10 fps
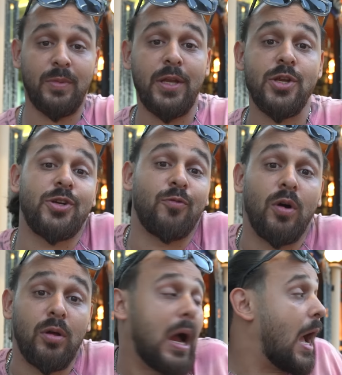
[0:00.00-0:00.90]
меня
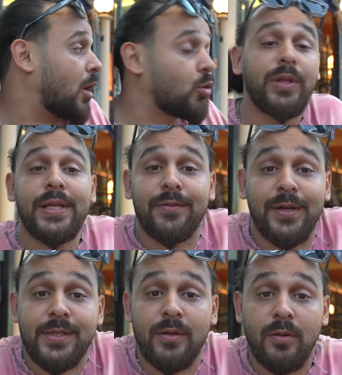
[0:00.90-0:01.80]
ничего. А куда
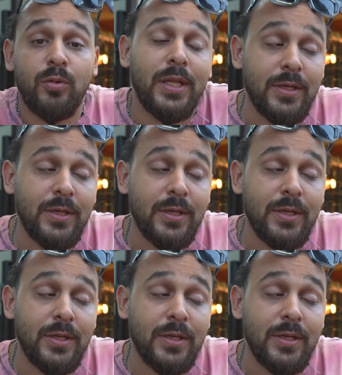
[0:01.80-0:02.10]
деваться? Куда